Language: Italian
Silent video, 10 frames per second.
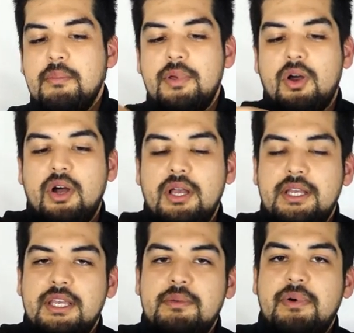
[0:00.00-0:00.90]
però
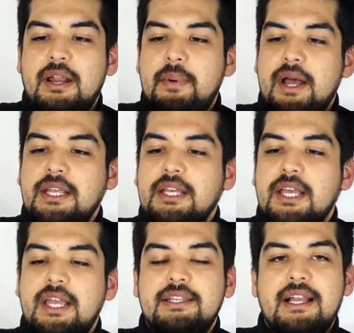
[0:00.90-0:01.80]
i paramani
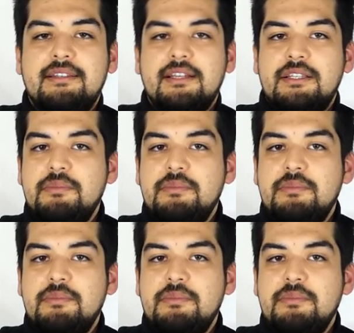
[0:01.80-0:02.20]
e il delta di